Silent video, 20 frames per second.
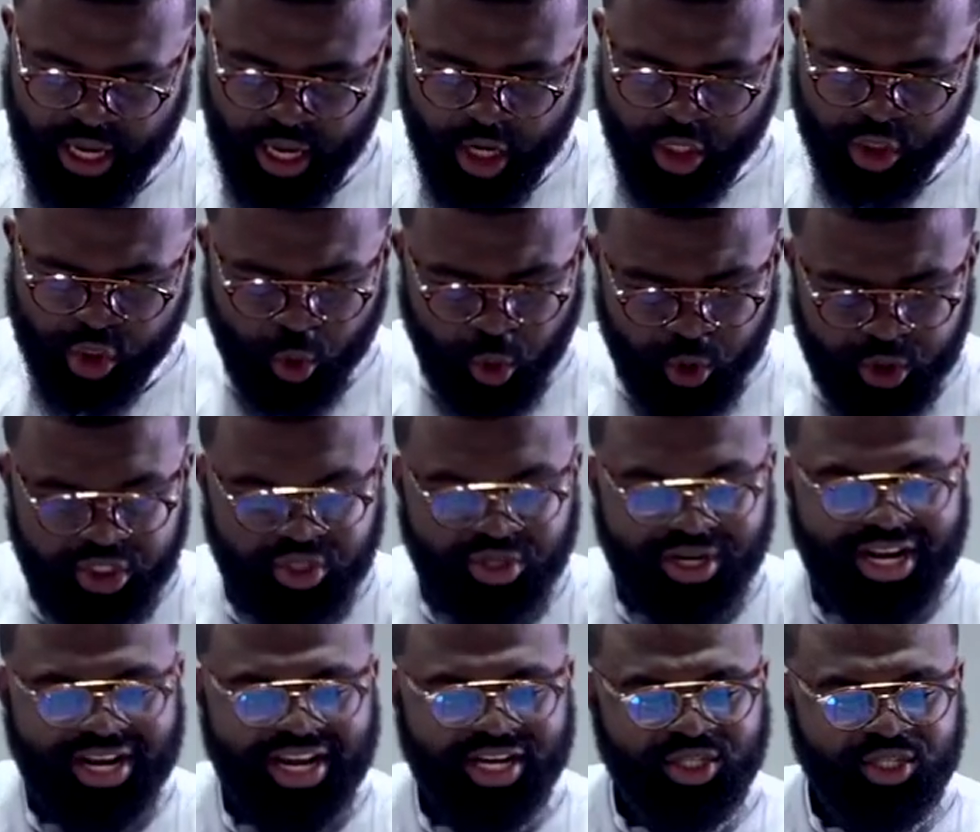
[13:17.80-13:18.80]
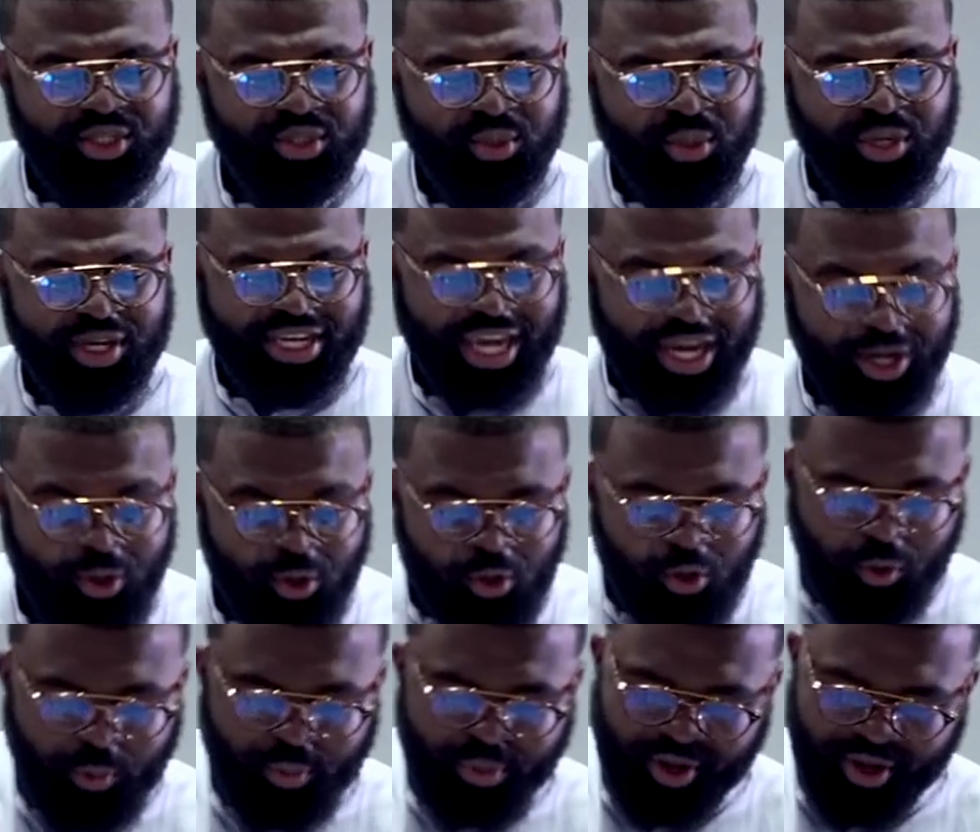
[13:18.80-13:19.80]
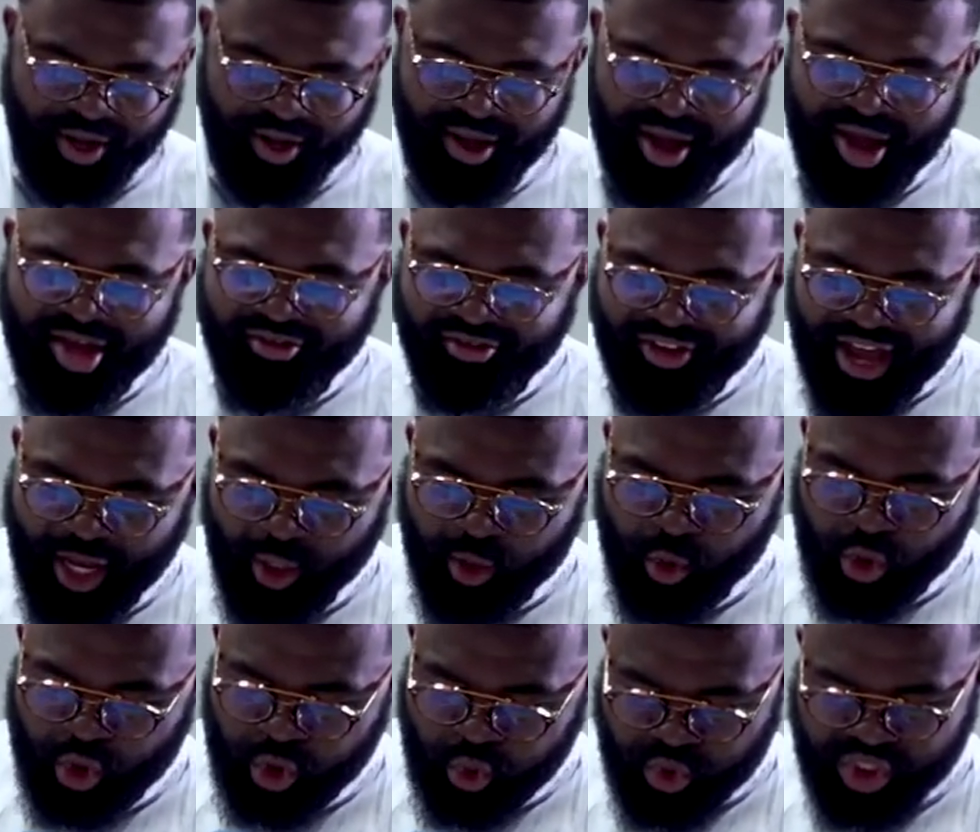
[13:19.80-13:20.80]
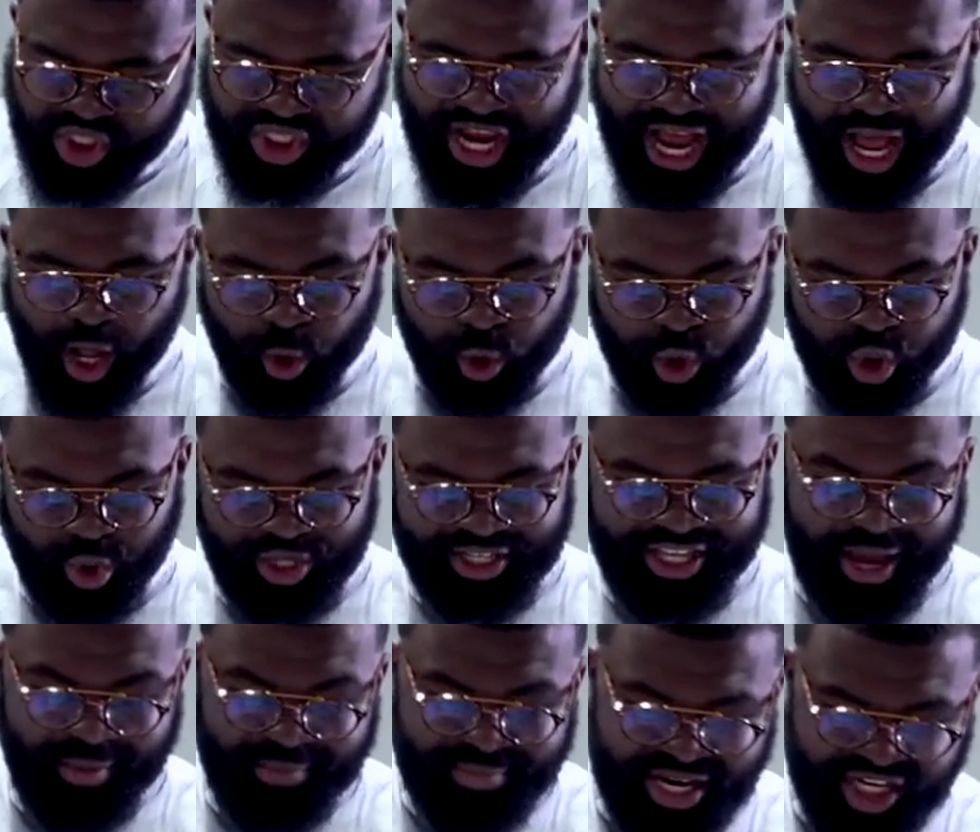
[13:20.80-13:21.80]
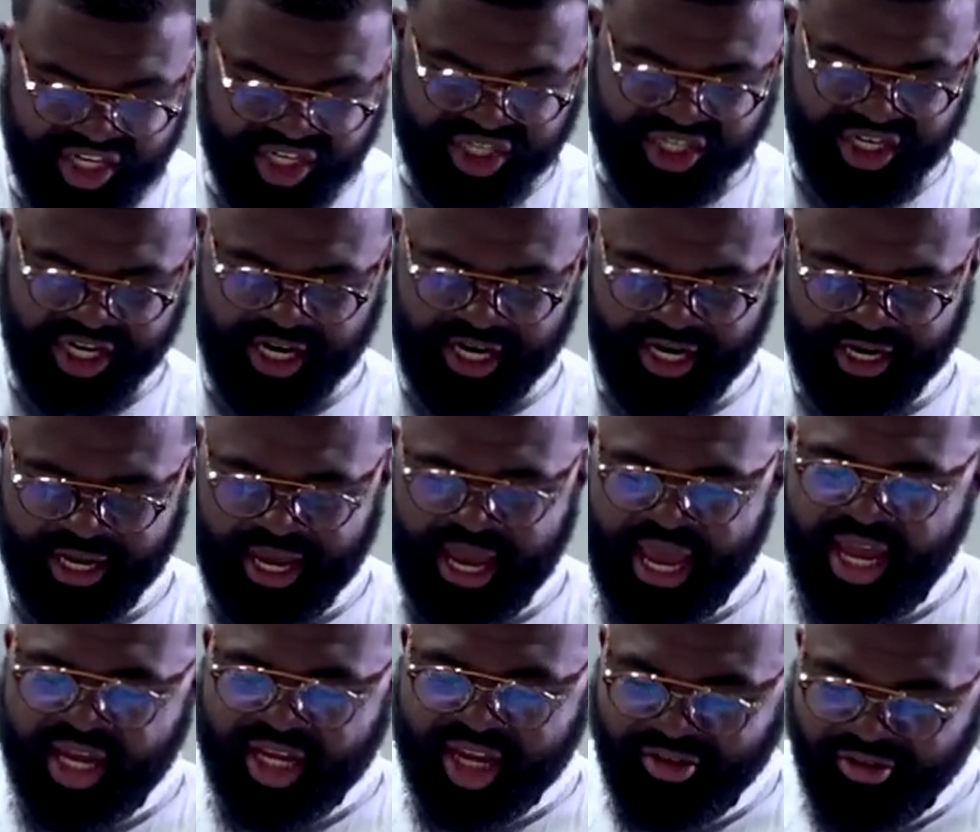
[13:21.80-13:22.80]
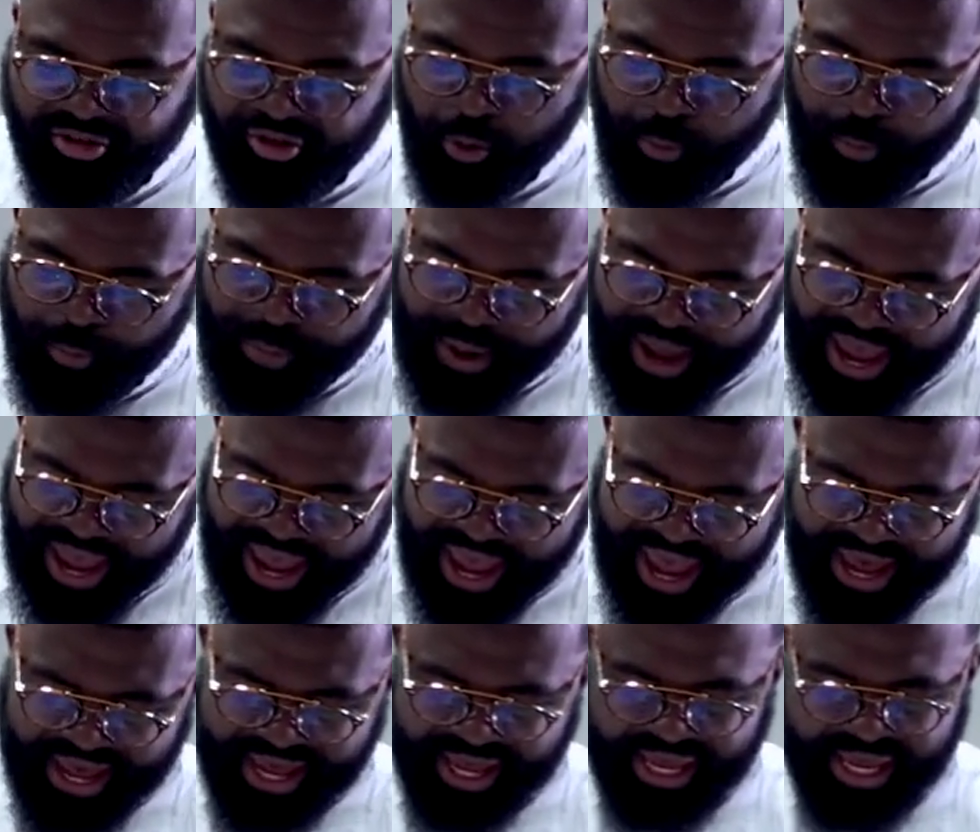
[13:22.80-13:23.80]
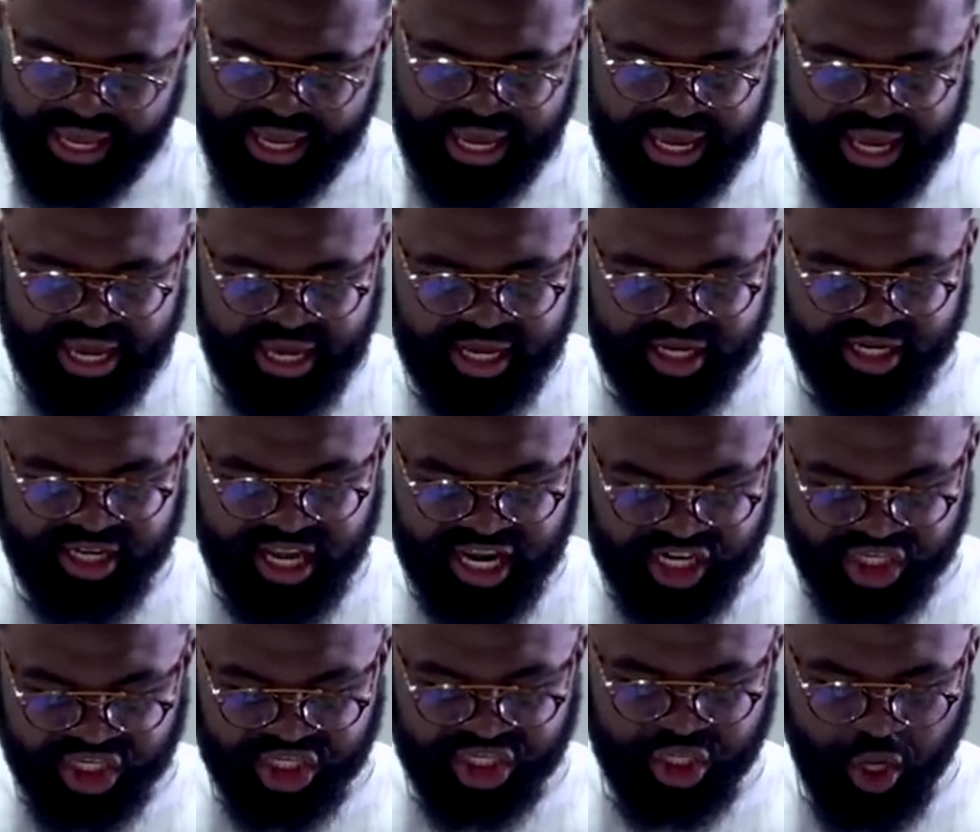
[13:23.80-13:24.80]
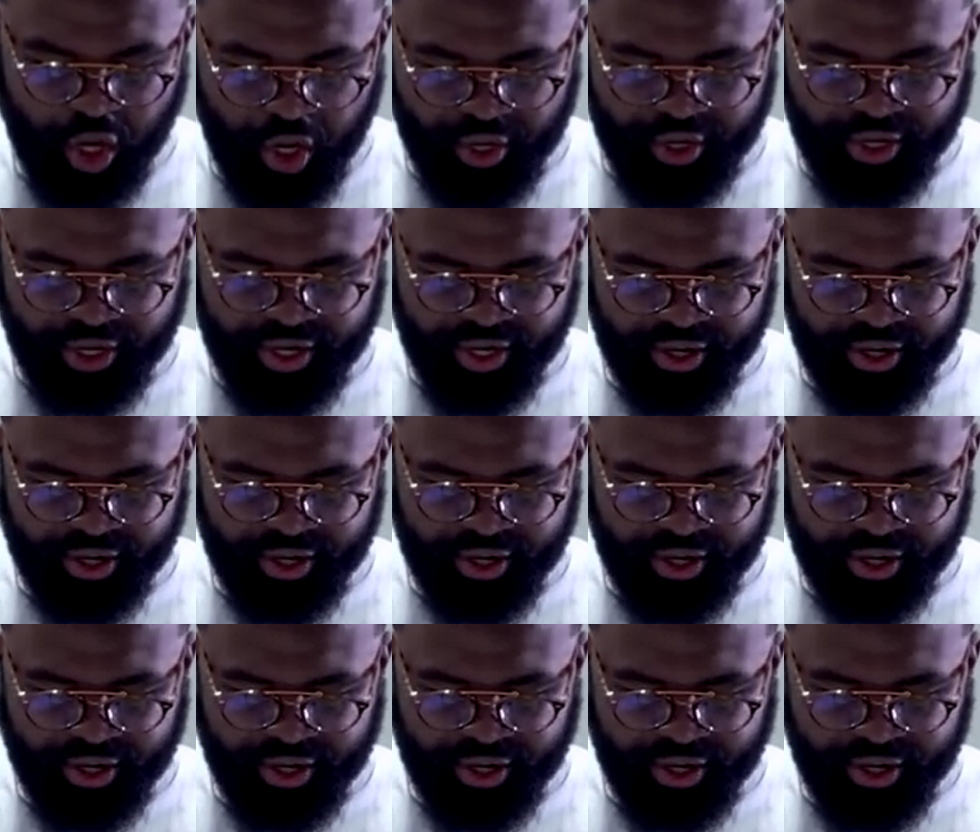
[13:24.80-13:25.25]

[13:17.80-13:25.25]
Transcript: Je continue la lecture. Kélub, frère de Shusha, engendra Meshir, qui fut père d'Eshton.